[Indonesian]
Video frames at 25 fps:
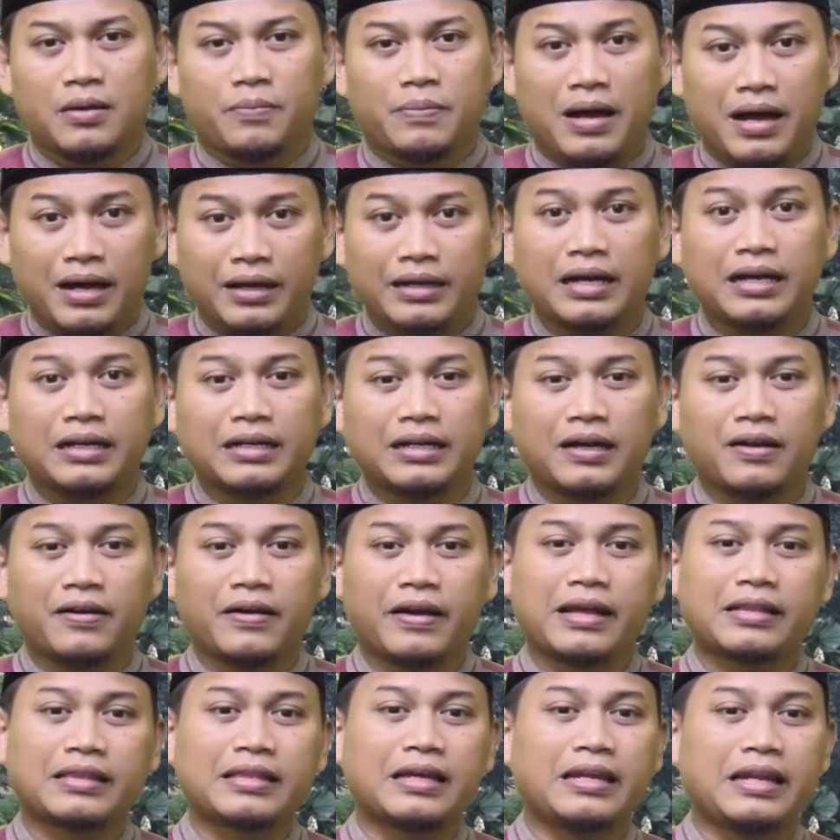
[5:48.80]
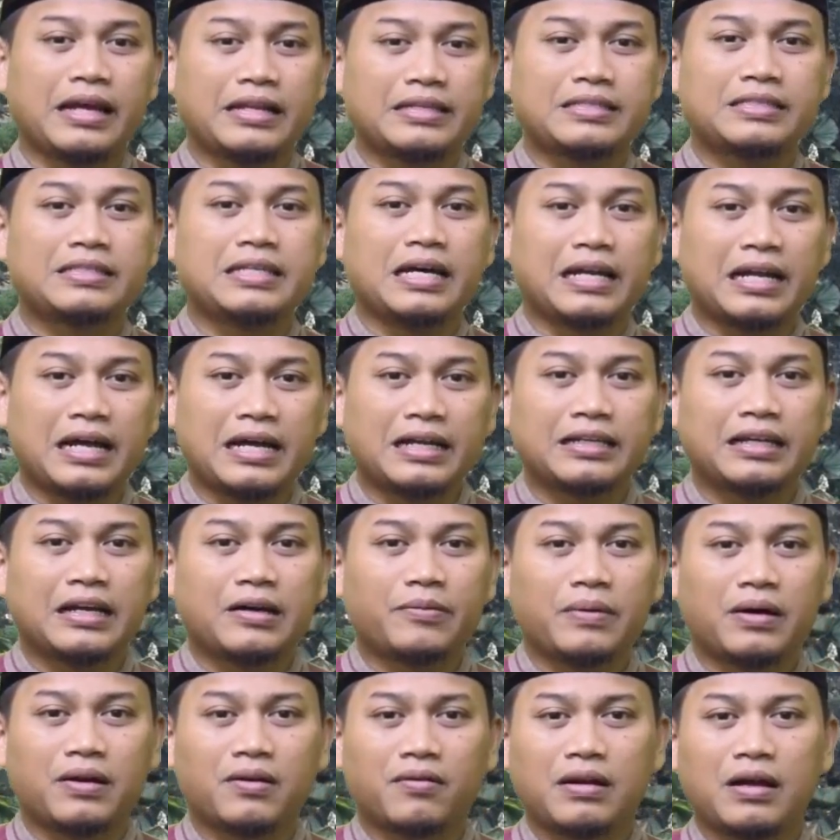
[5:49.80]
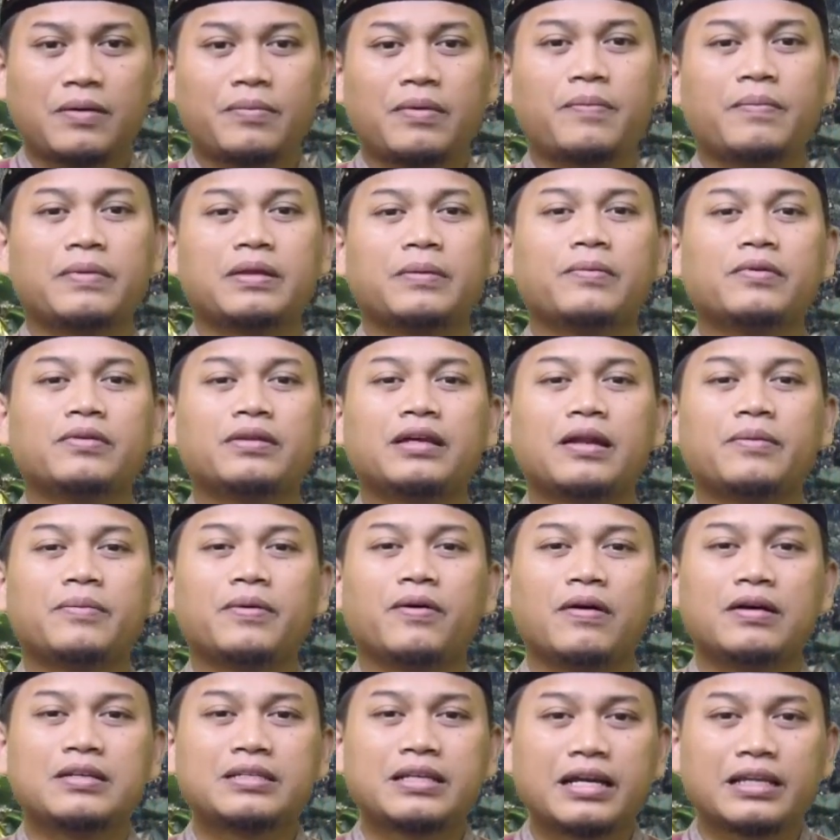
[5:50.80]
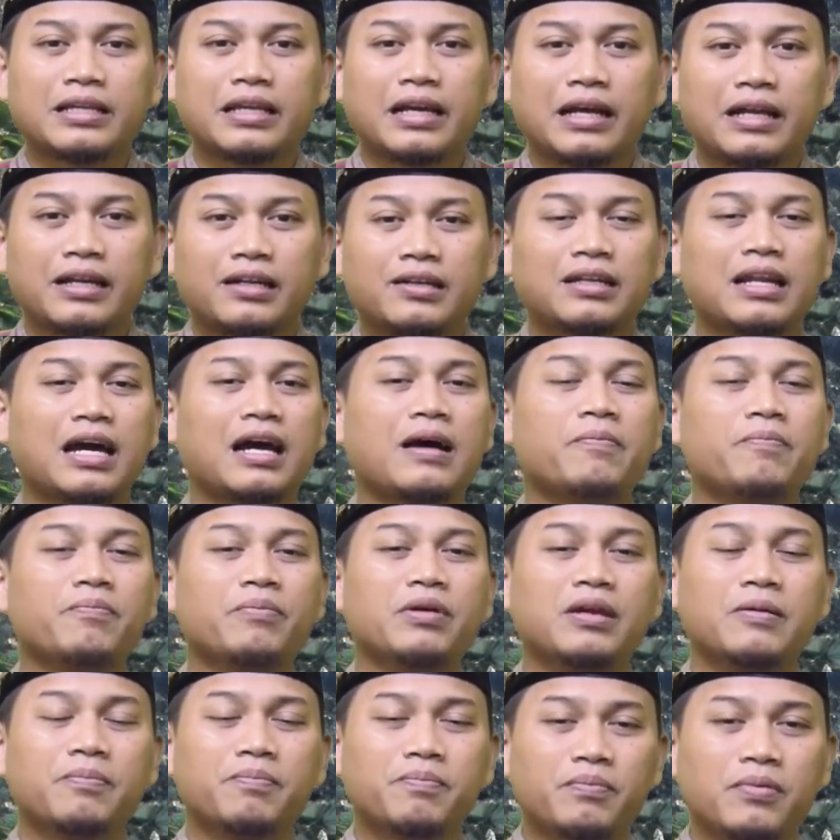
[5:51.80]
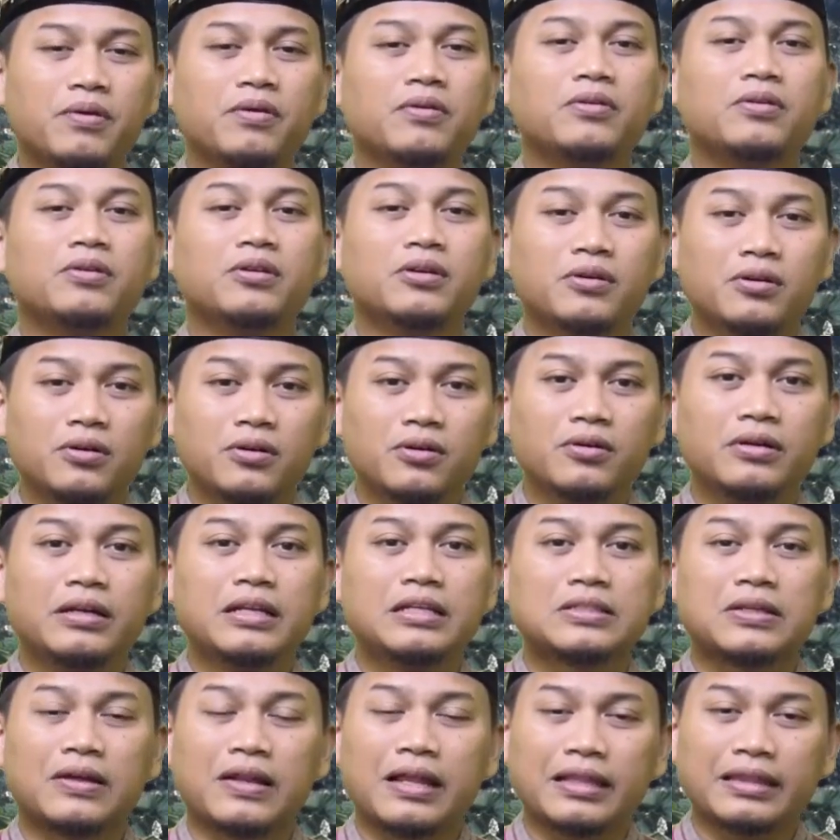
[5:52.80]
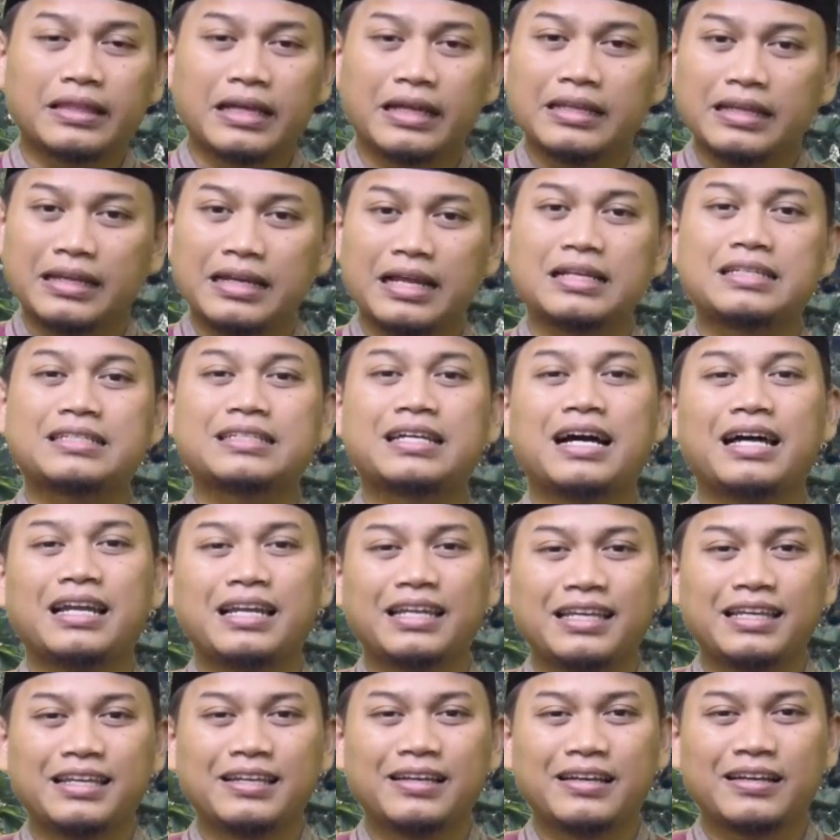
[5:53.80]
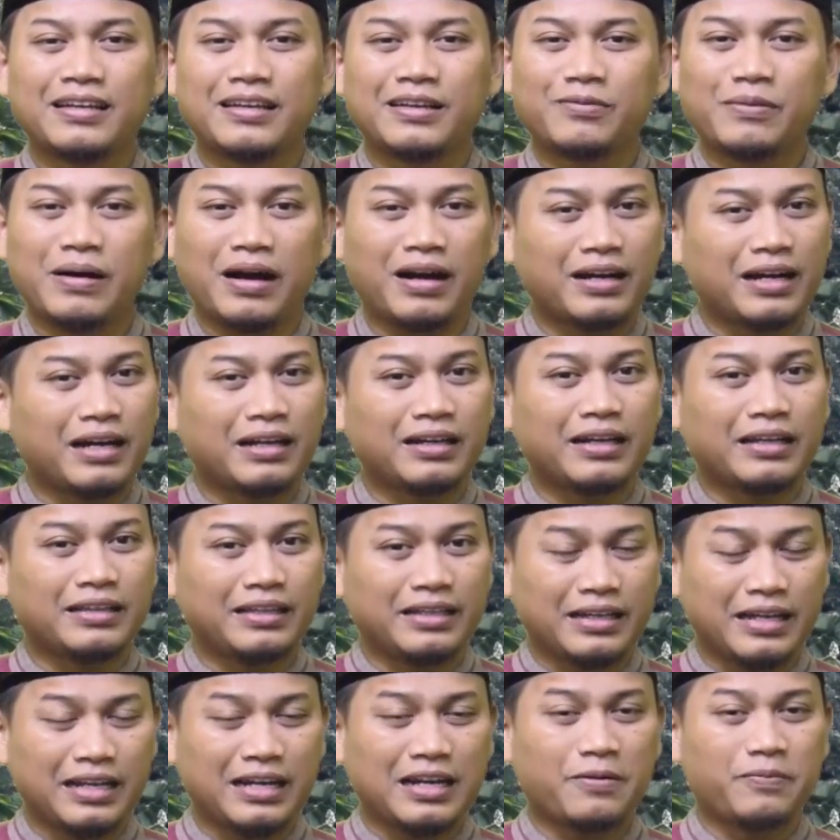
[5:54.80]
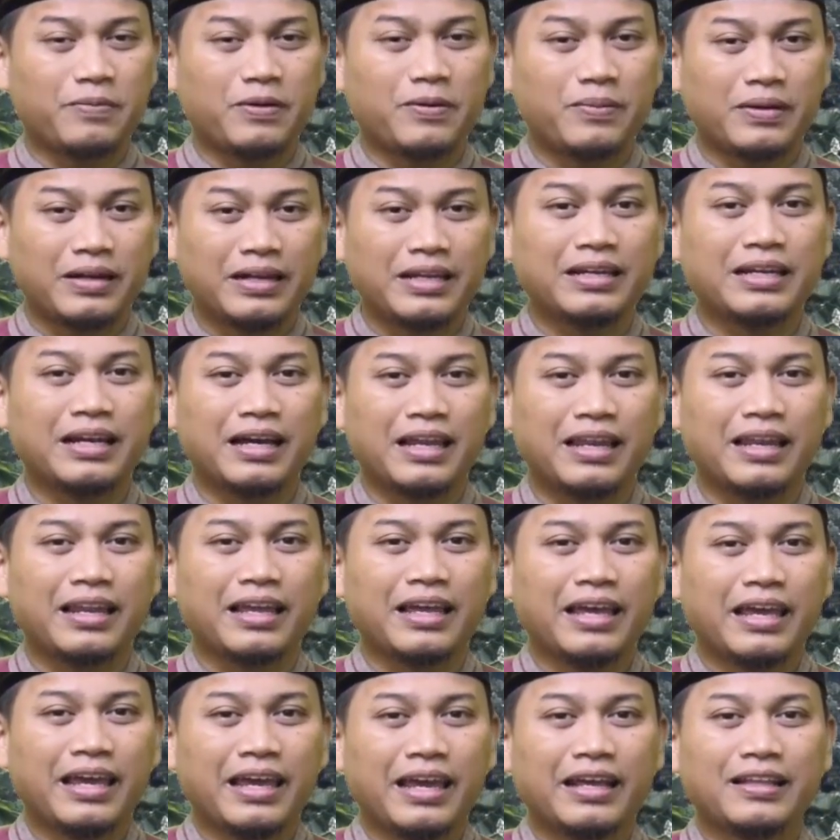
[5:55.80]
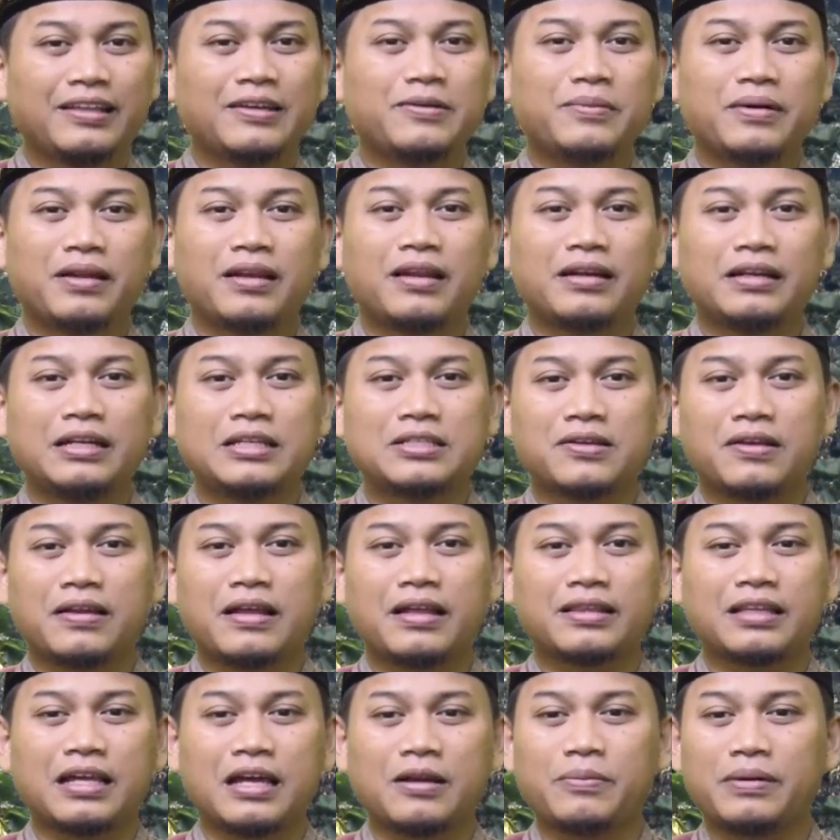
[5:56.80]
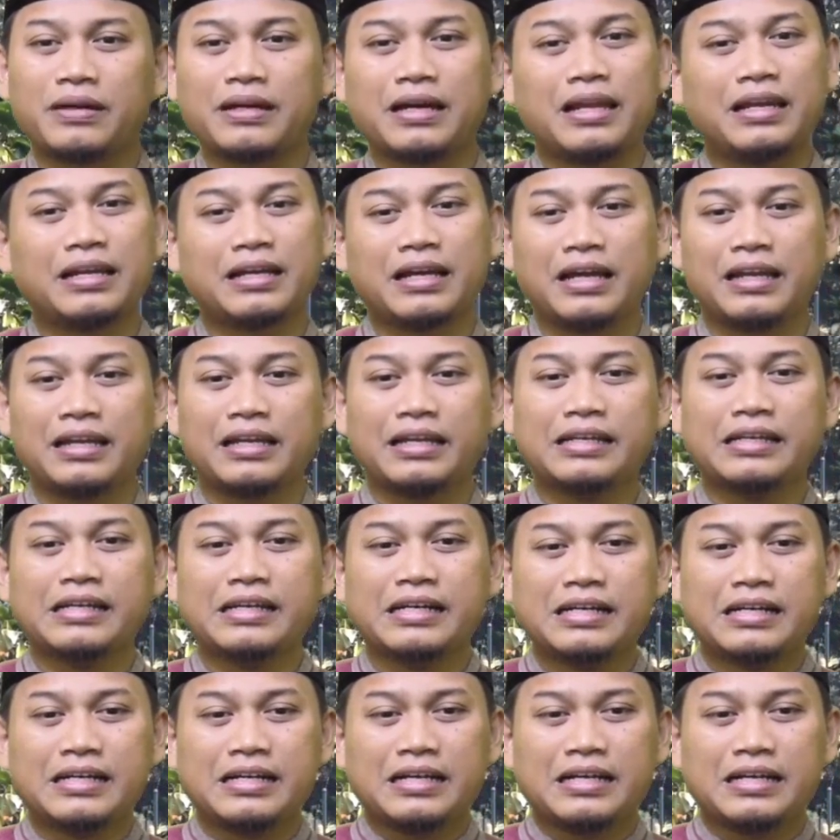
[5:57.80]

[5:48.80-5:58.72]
Bahkan kalau kita lihat sejarahnya, para ulama menyebutkan bahwasanya Nabi pun dulu disolatkan tidak sekali. Bahkan ketika Nabi meninggal, itu malah disolatkan berkali-kali.